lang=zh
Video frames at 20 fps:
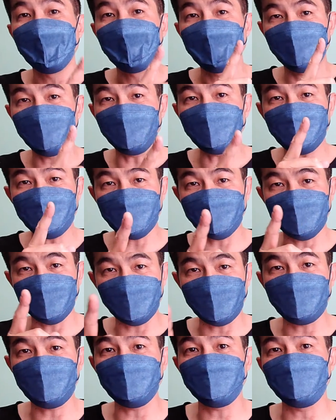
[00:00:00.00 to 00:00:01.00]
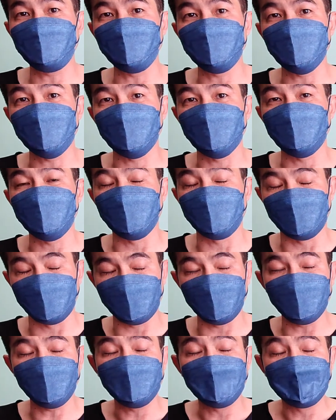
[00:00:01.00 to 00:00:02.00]
有几个是不行的，你
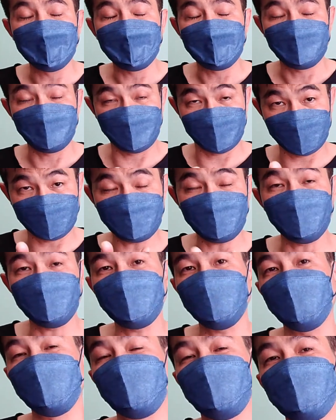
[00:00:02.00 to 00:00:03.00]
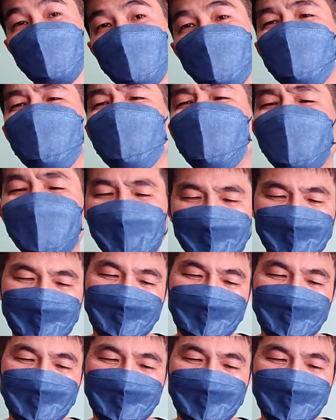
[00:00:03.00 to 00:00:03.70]
要你还是要看一下。不过